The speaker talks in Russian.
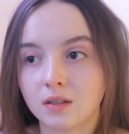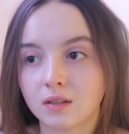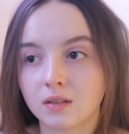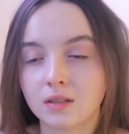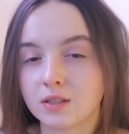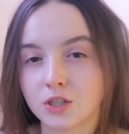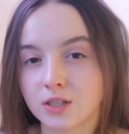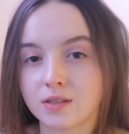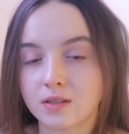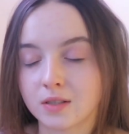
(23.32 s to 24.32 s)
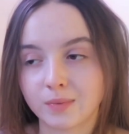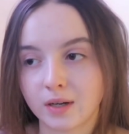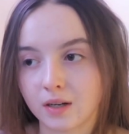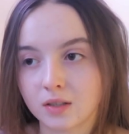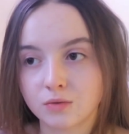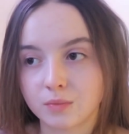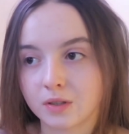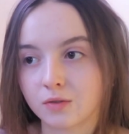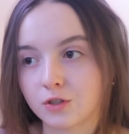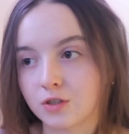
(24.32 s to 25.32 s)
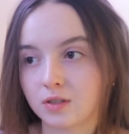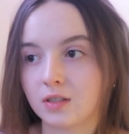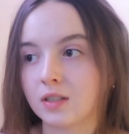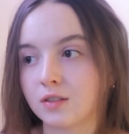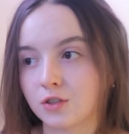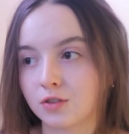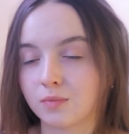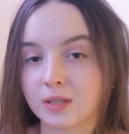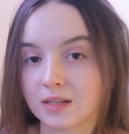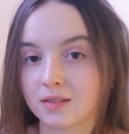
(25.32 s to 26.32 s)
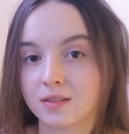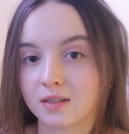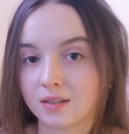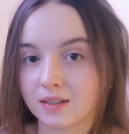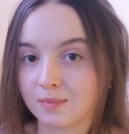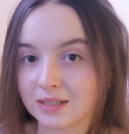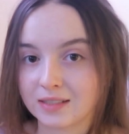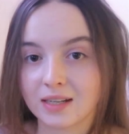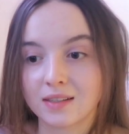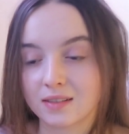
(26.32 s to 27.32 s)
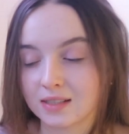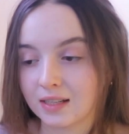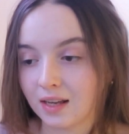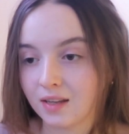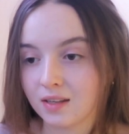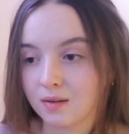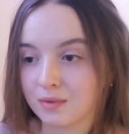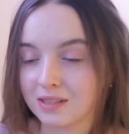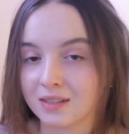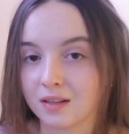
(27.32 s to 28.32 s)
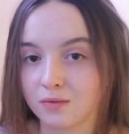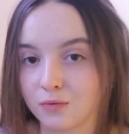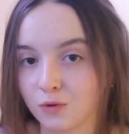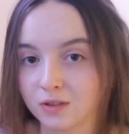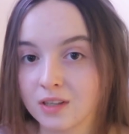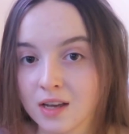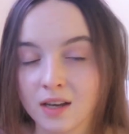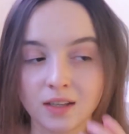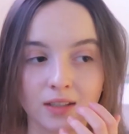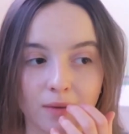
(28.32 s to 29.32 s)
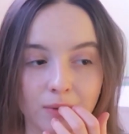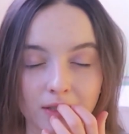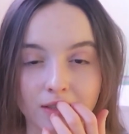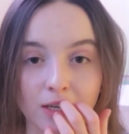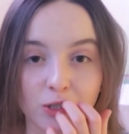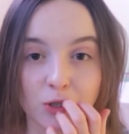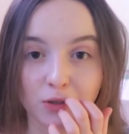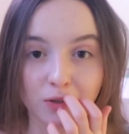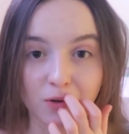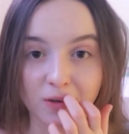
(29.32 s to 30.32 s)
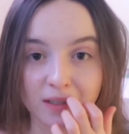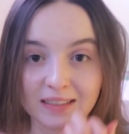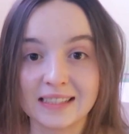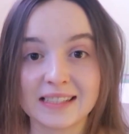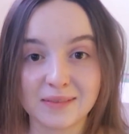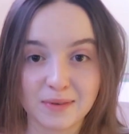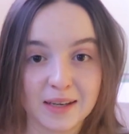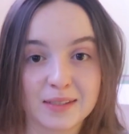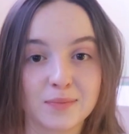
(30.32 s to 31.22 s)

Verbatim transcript: или же сентября у меня очень сильно начало меняться эмоциональное настроение, эмоциональный фон. Я поняла, что такое на себе